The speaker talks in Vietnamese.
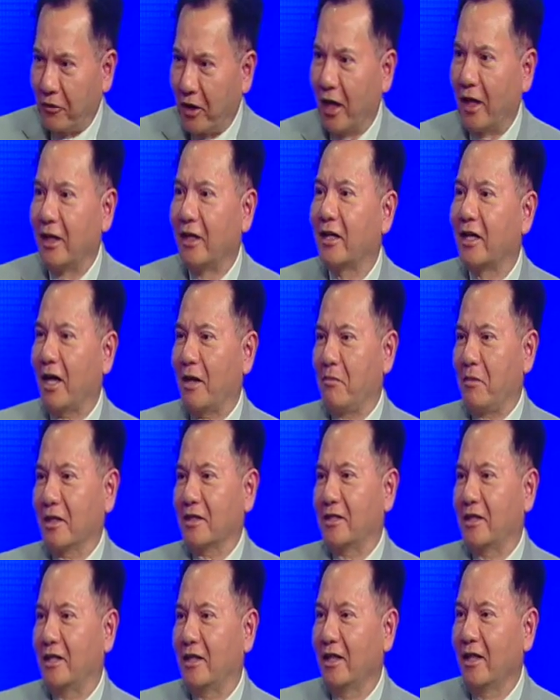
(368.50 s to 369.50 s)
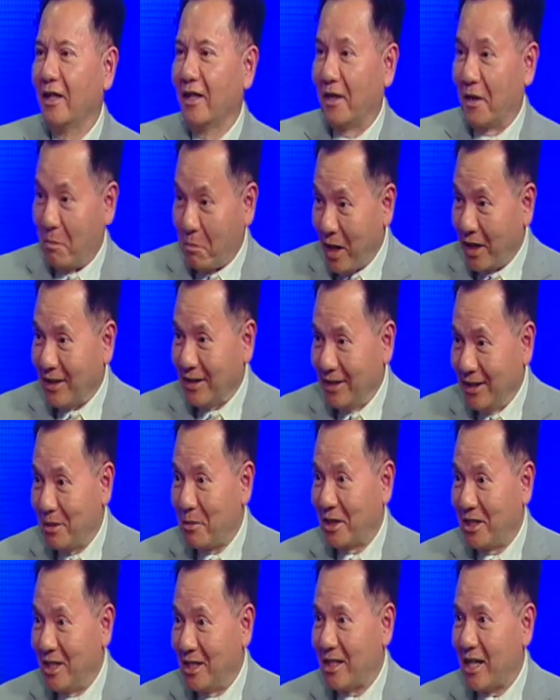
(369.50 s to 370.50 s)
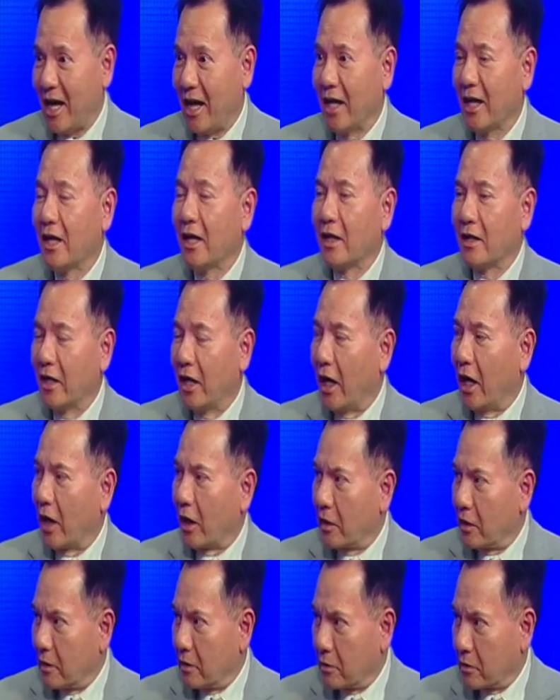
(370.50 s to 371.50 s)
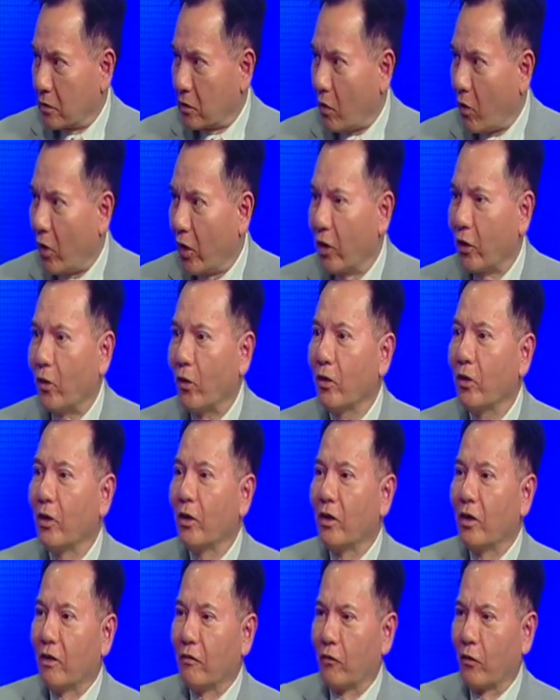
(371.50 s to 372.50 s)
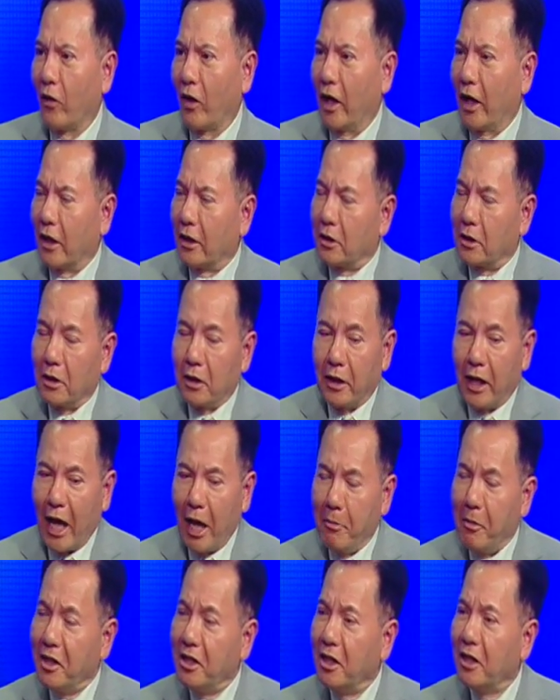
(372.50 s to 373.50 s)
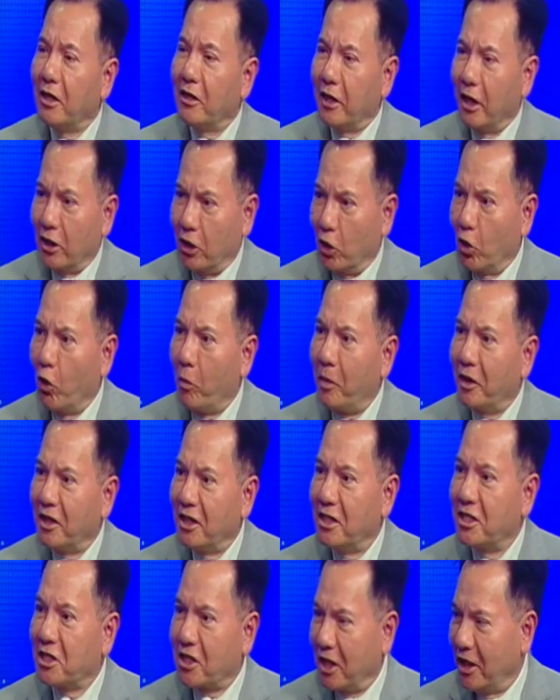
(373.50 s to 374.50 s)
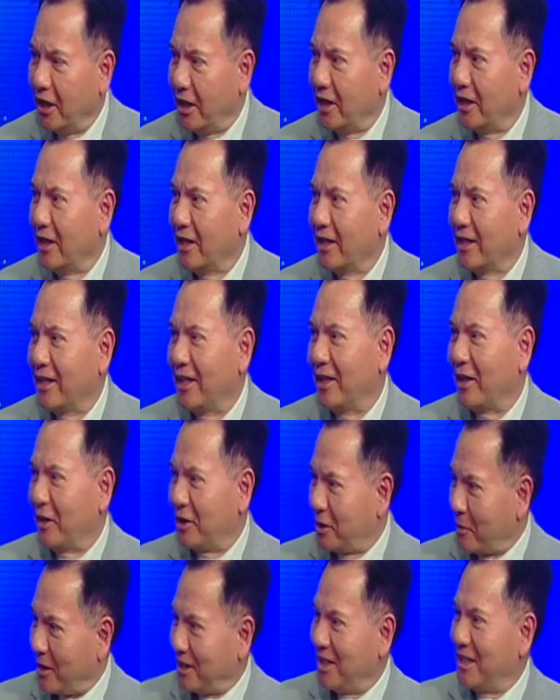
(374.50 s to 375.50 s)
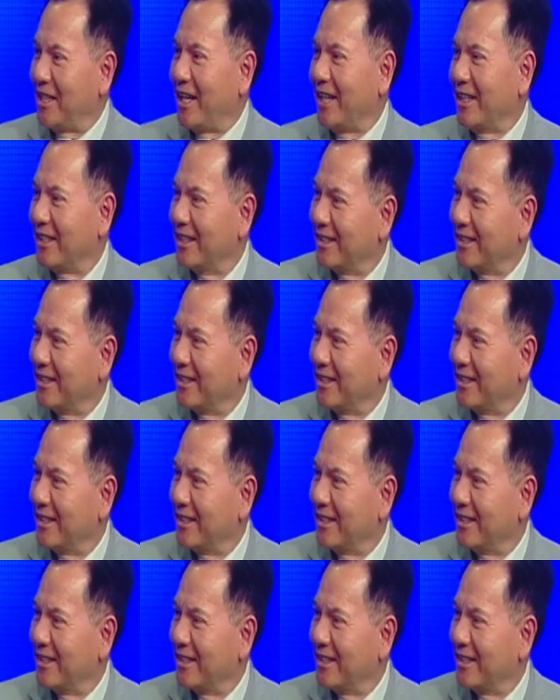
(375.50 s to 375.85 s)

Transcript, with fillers: phải đi khám bác sĩ ừ. mắt như bác sĩ trang để coi coi gọi là diabetic retinopathy screening thì bác sĩ trang